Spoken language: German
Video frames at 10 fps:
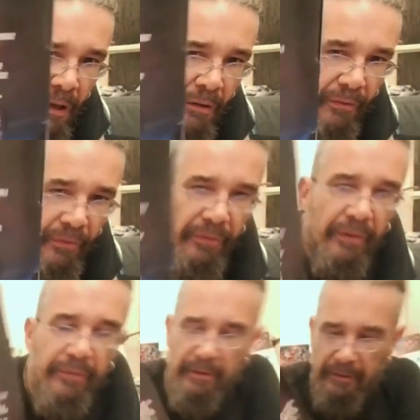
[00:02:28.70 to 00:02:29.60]
Was ist denn
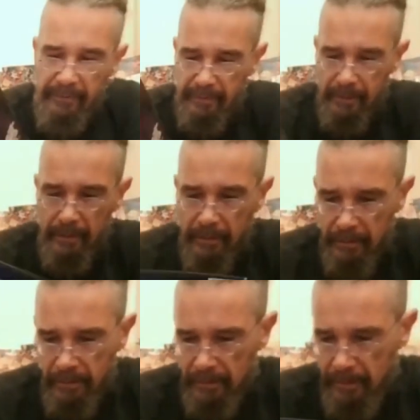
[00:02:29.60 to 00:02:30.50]
das alles?
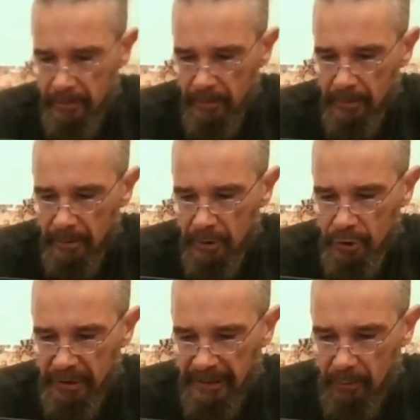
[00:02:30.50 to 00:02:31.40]

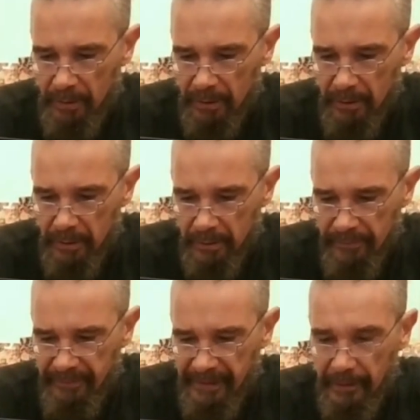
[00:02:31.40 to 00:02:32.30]
Stinko,
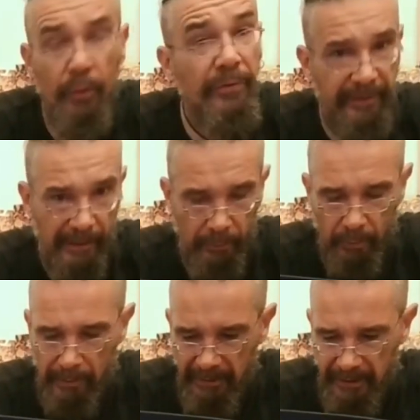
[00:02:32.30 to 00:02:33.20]
Scareglow, Scareglow
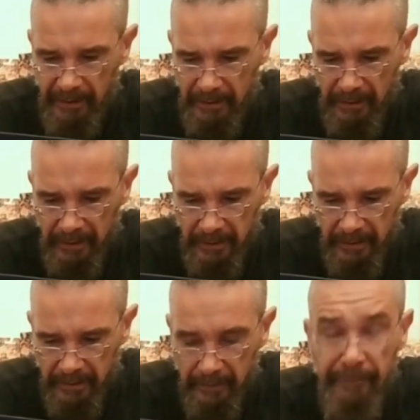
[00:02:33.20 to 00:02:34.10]
habe ich ja.
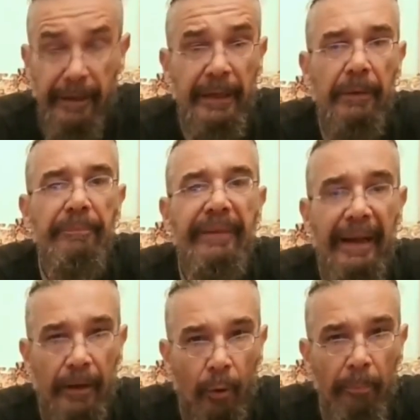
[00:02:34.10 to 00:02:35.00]
Faker, der
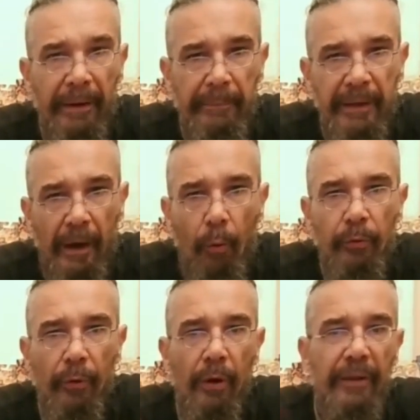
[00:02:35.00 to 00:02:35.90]
kommt bei mir auch
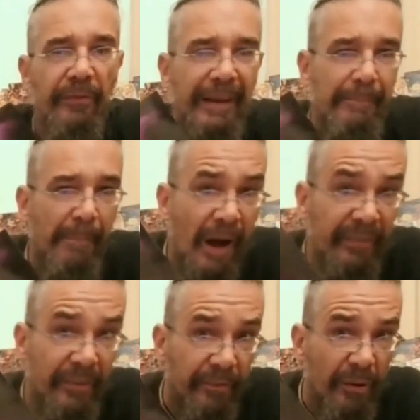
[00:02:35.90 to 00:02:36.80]
noch, also der
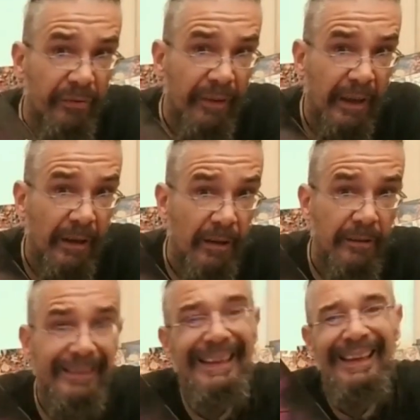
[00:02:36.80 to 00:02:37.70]
Masterverse Faker,
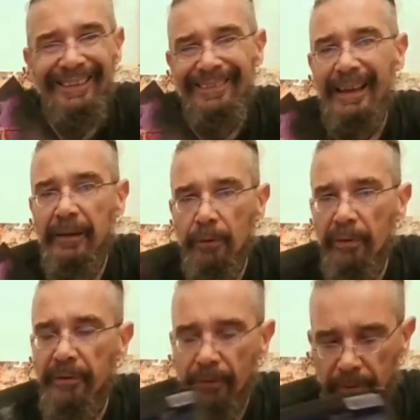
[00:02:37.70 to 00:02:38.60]
nicht der New
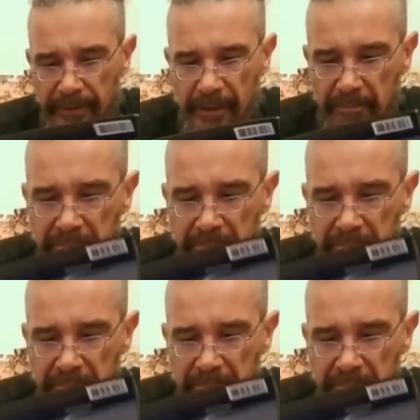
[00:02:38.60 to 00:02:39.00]
Eternia.